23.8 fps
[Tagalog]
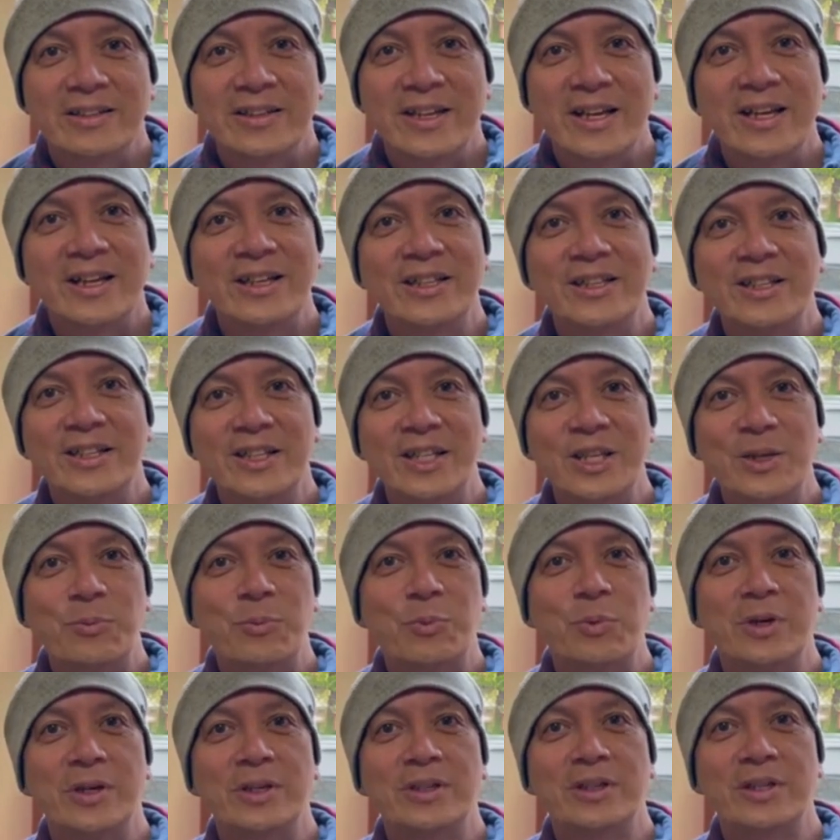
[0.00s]
na hindi
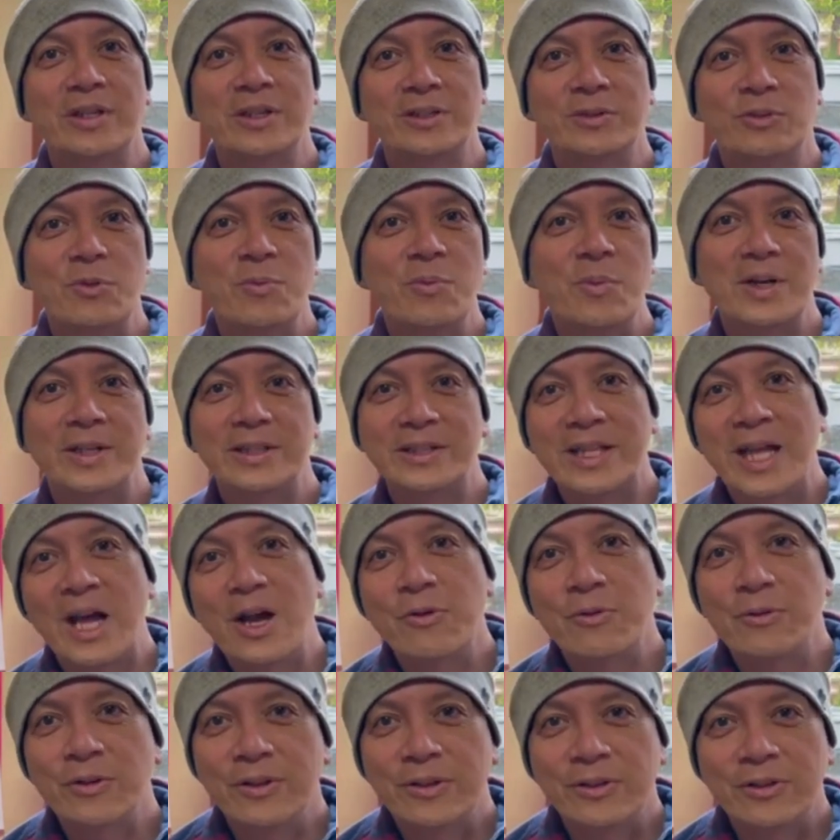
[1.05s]
pwede itong mga
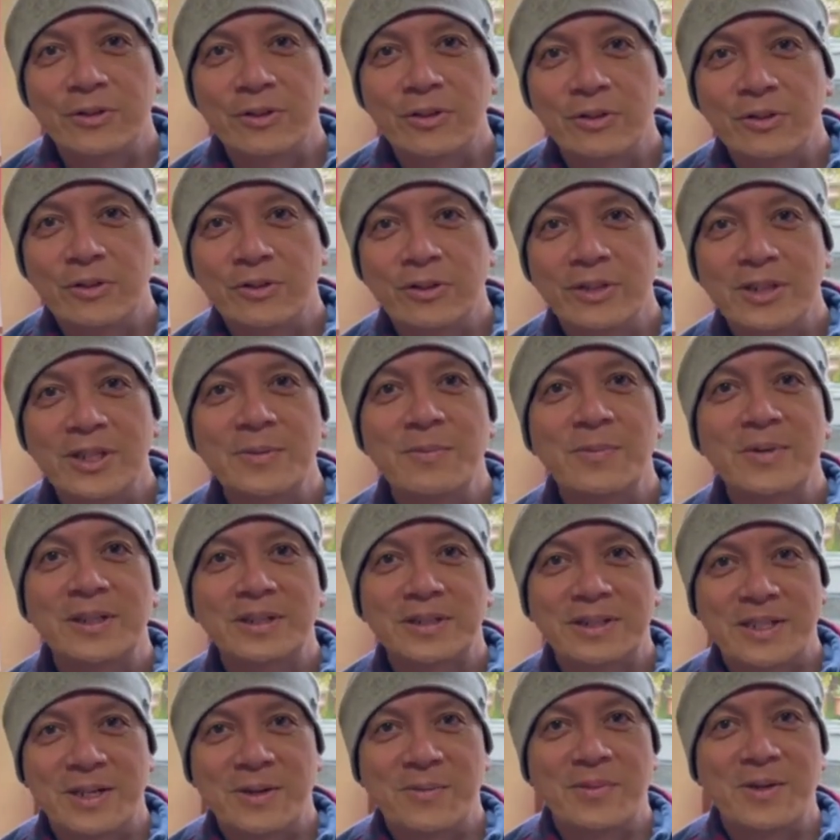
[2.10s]
tao na ito na
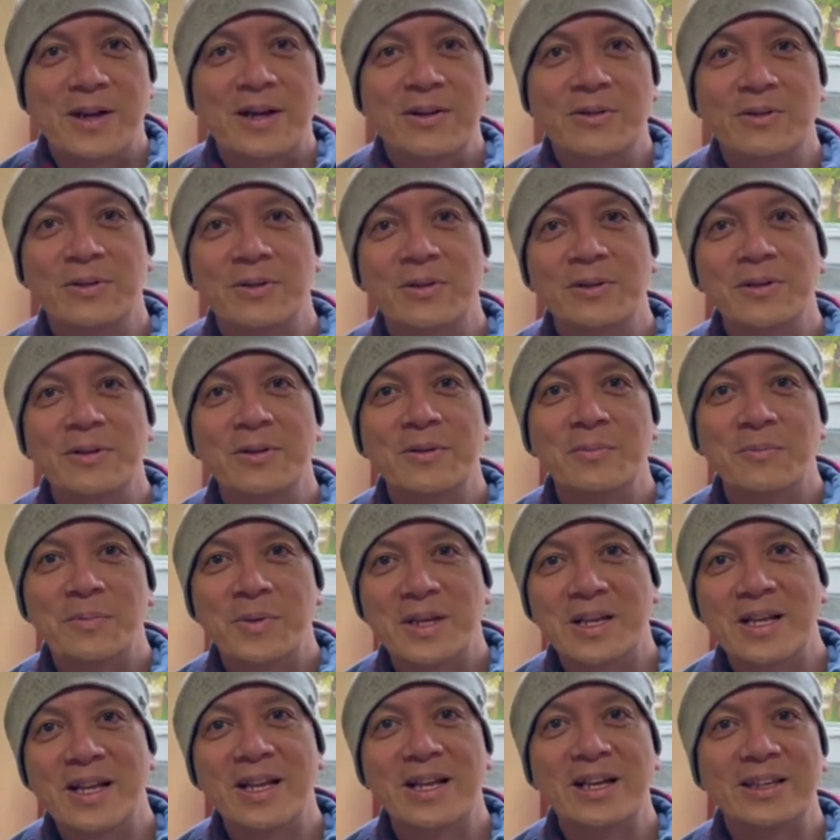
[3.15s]
magtrabaho
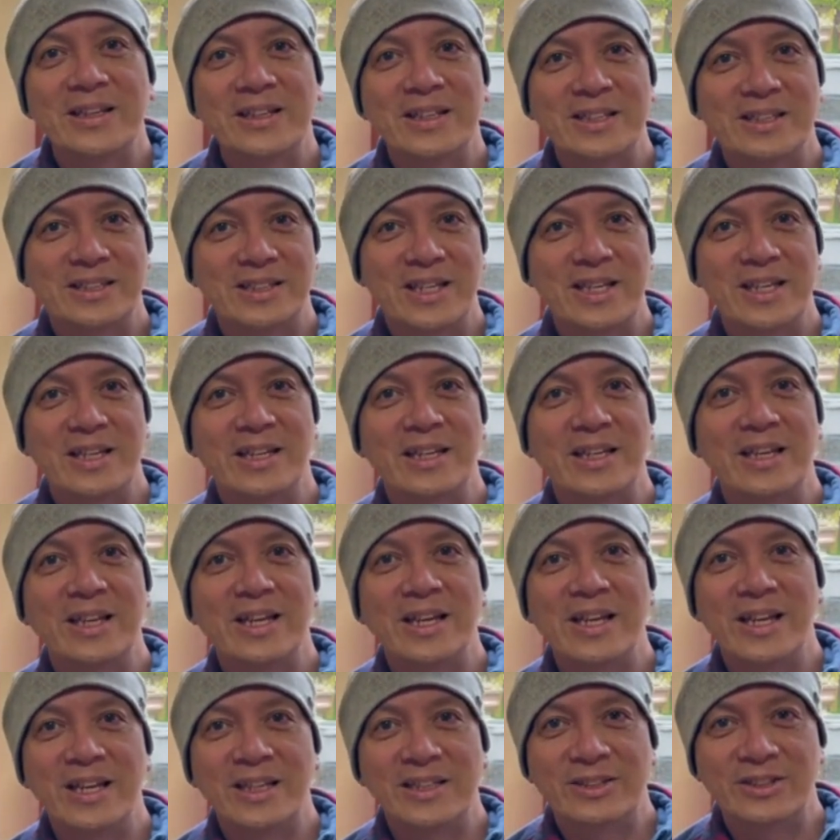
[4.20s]
bilang isang
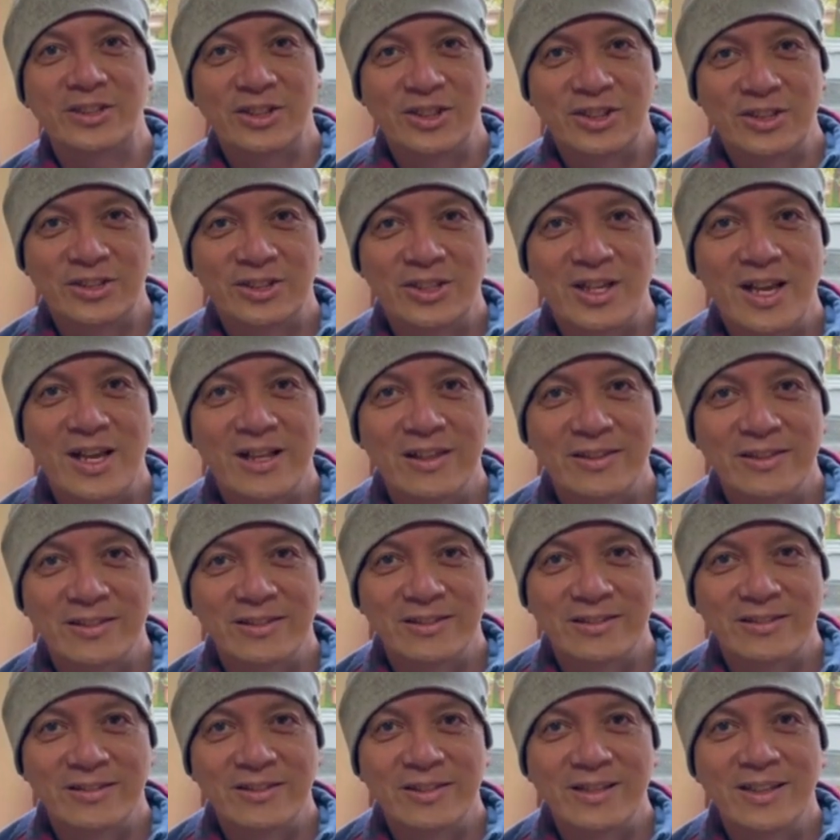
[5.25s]
electrician.
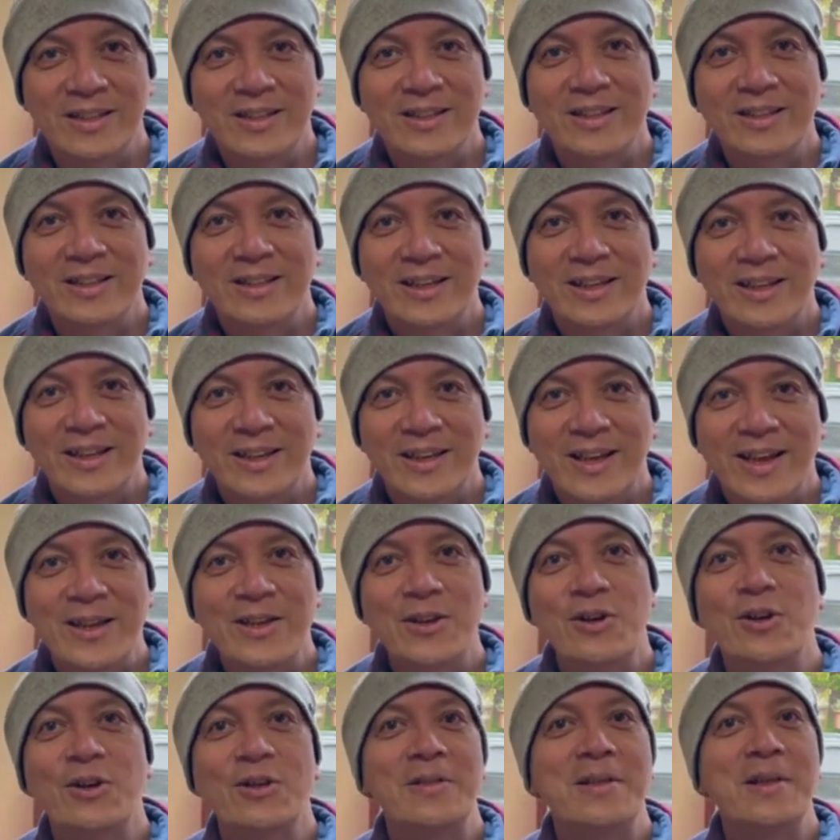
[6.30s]

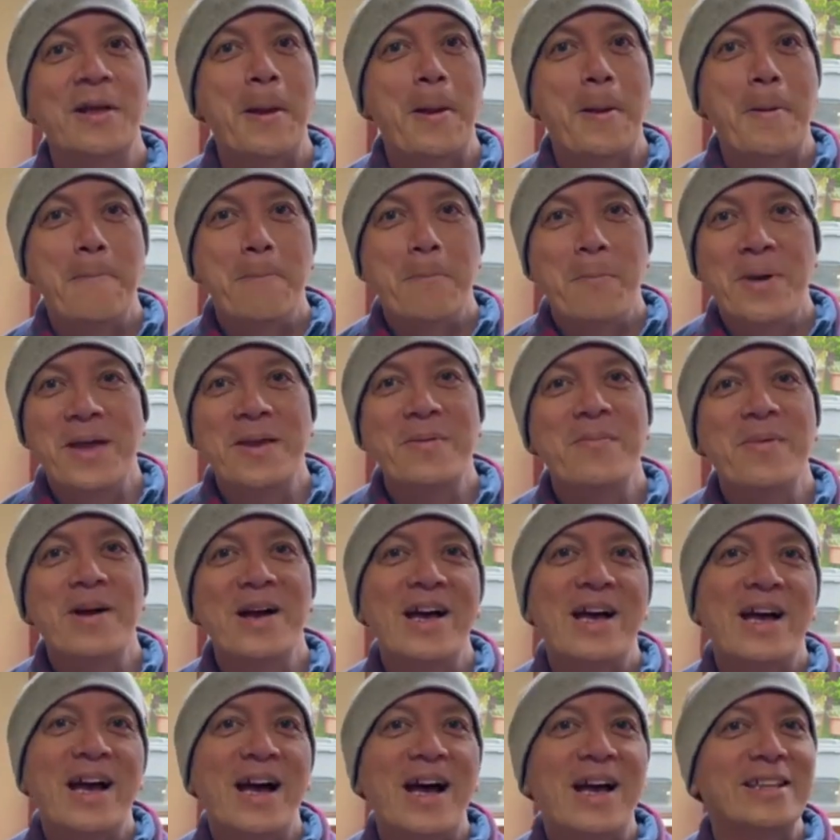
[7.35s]
Ngayon, may
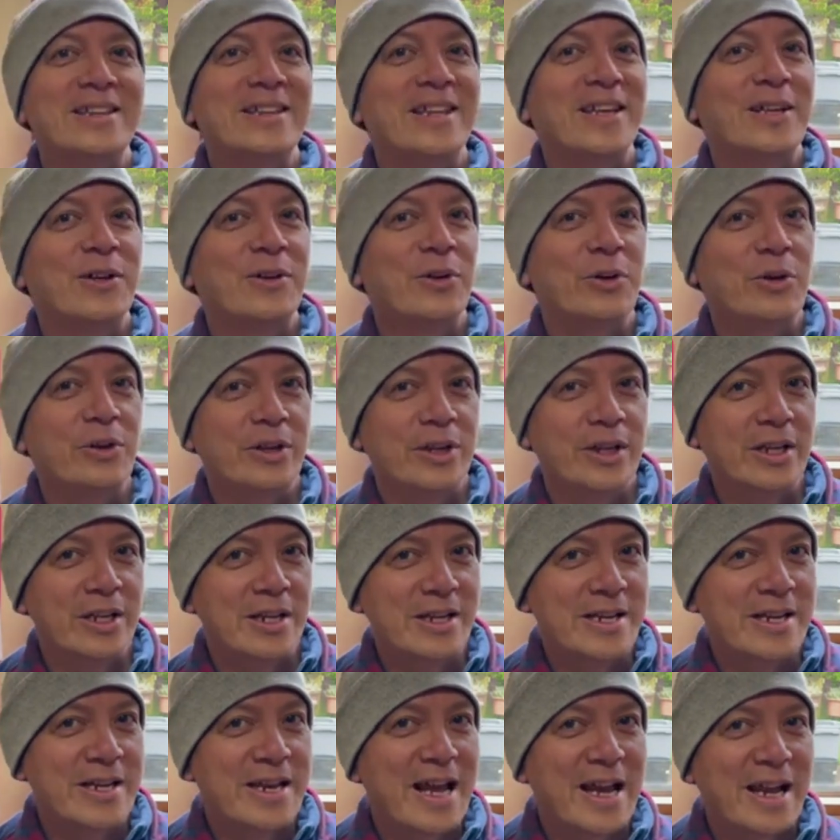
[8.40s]
mga kategory
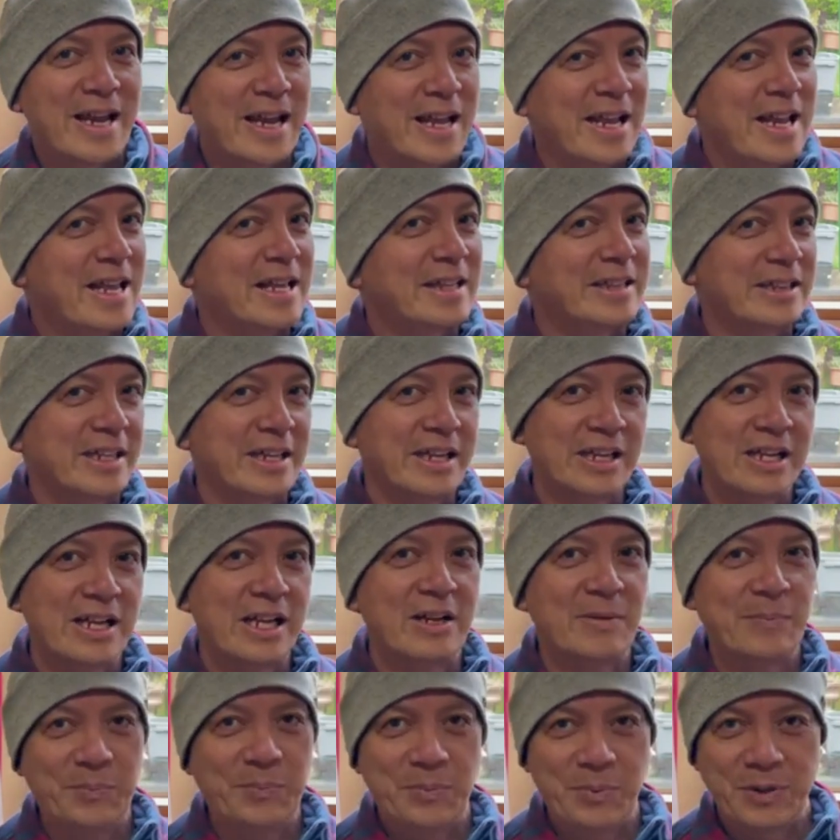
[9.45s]
ng
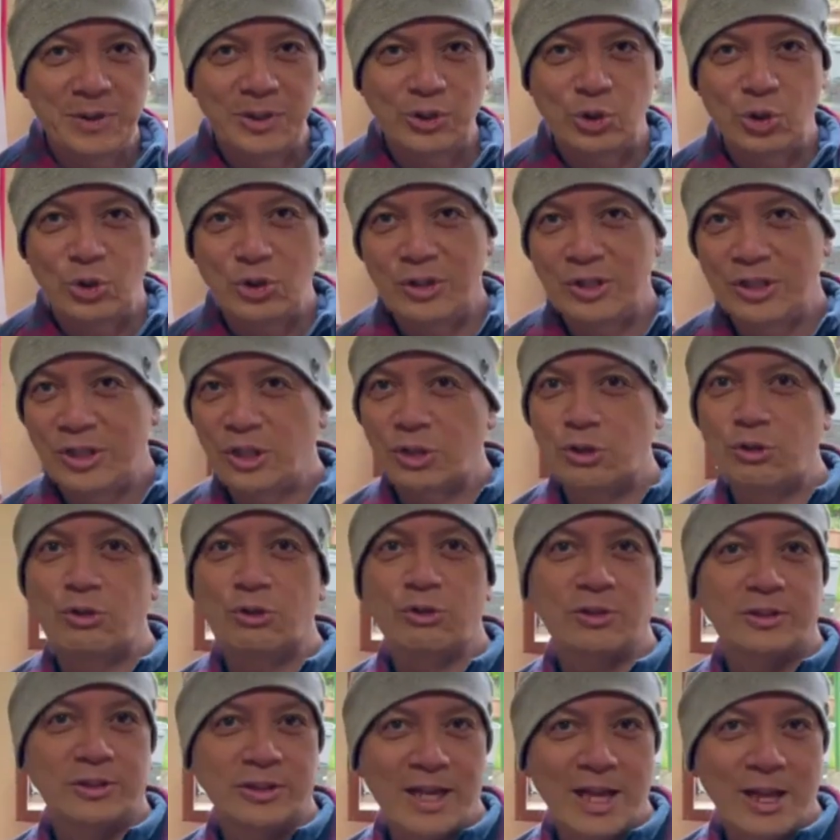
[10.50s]
electrical person
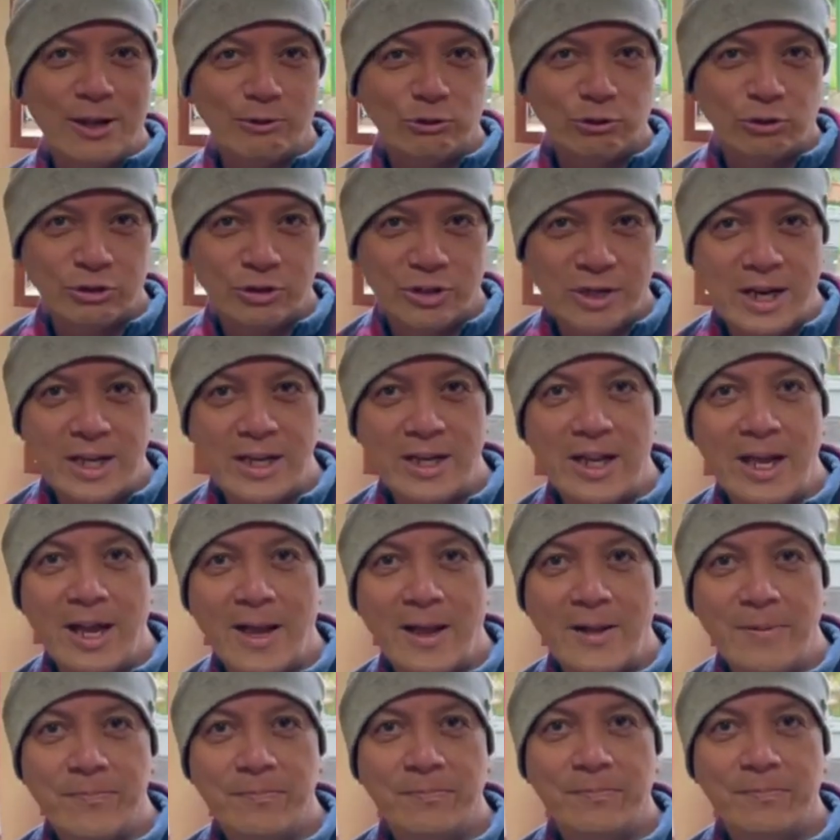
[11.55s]
dito sa Australia.